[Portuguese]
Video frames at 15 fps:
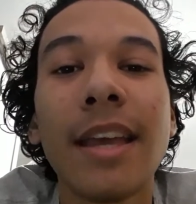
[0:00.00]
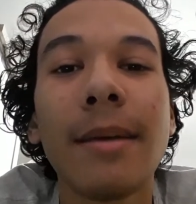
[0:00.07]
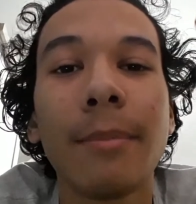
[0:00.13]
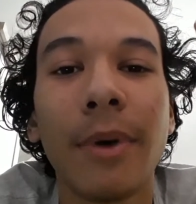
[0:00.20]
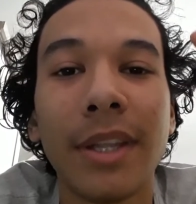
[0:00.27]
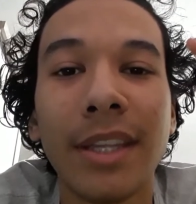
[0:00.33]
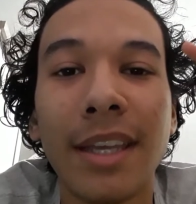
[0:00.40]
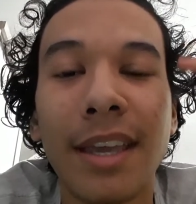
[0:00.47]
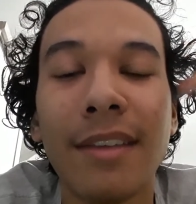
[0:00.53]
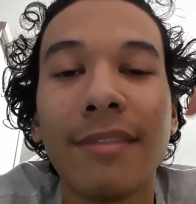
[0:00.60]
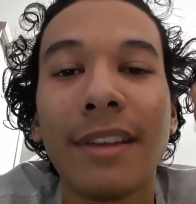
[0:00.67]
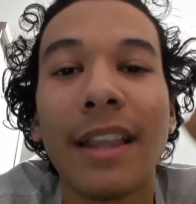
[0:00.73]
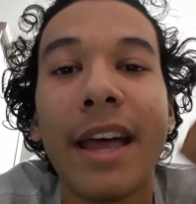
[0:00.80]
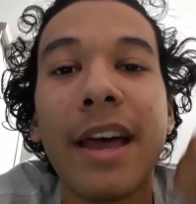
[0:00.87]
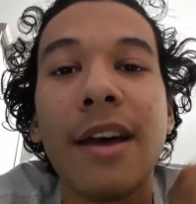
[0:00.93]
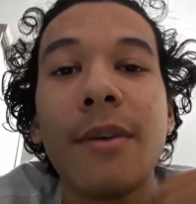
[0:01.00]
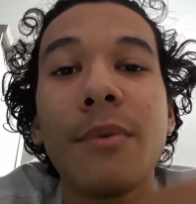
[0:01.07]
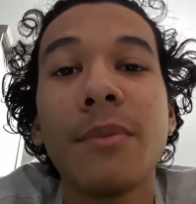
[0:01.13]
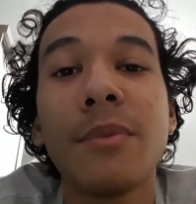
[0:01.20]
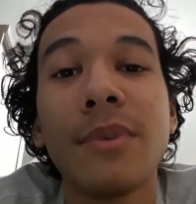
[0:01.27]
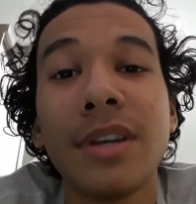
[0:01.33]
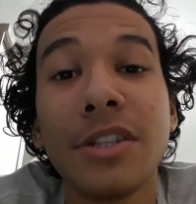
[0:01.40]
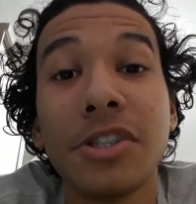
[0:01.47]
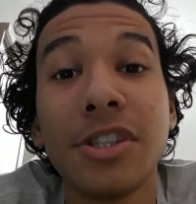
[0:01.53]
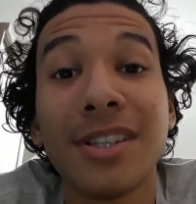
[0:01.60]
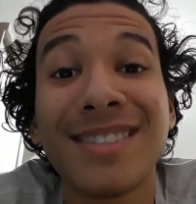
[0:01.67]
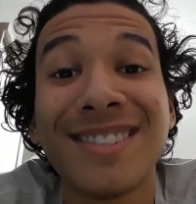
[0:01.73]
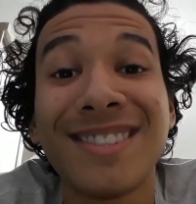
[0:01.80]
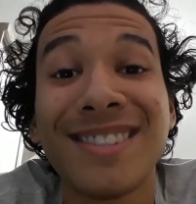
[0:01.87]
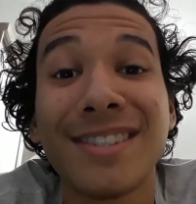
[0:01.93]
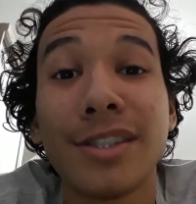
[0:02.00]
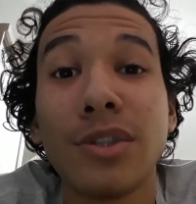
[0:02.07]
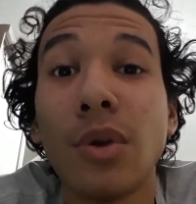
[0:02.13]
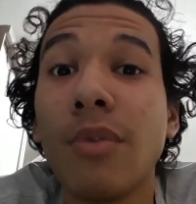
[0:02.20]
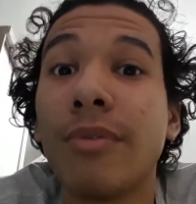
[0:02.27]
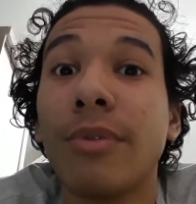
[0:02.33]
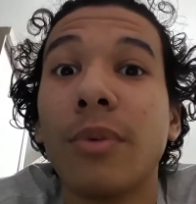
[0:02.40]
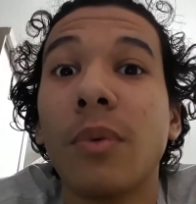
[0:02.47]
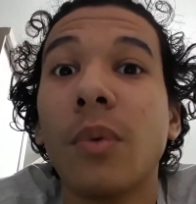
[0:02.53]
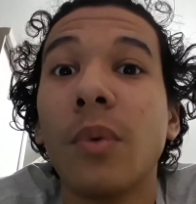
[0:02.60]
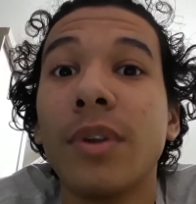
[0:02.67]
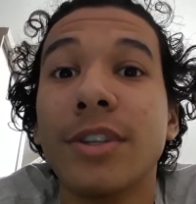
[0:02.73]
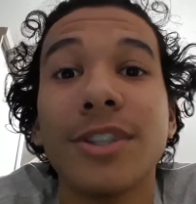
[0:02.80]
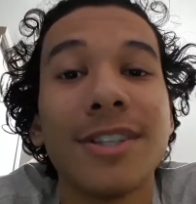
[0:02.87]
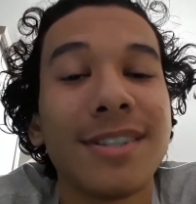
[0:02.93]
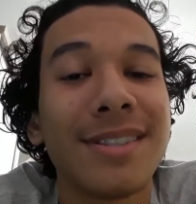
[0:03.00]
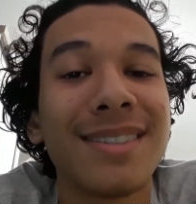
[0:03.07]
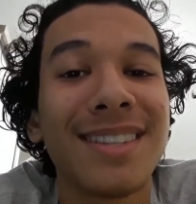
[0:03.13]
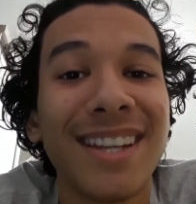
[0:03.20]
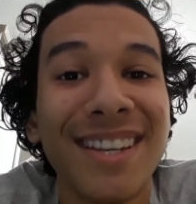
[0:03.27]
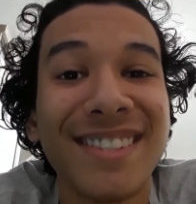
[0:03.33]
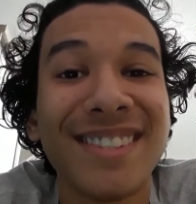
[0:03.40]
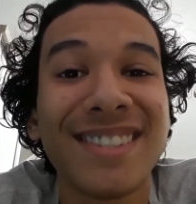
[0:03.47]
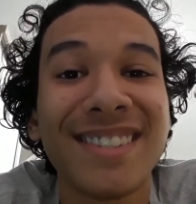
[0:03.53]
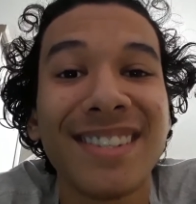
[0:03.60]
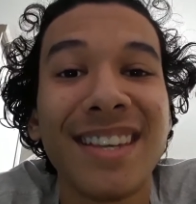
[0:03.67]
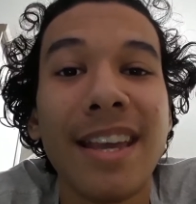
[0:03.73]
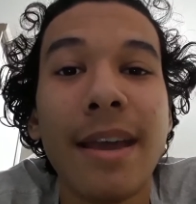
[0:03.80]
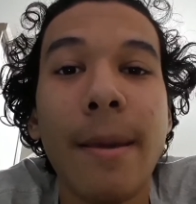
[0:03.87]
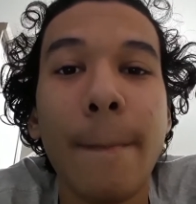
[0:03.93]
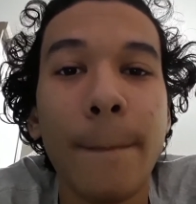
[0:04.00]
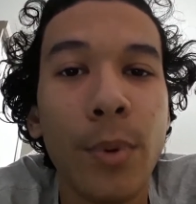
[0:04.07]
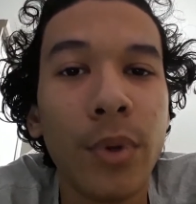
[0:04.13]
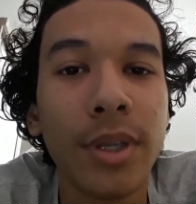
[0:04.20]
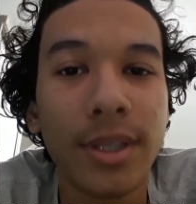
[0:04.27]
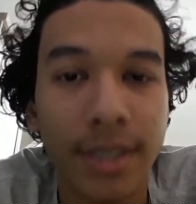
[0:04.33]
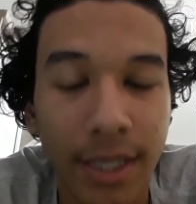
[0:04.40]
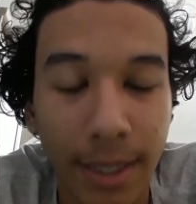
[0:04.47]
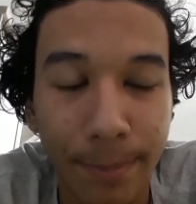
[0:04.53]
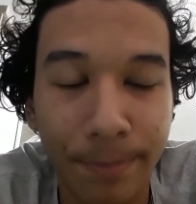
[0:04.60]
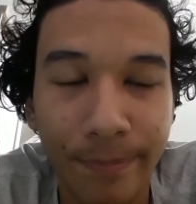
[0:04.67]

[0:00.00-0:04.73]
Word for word: podem revelar um Injustice novo, o Injustice 3. Por quê?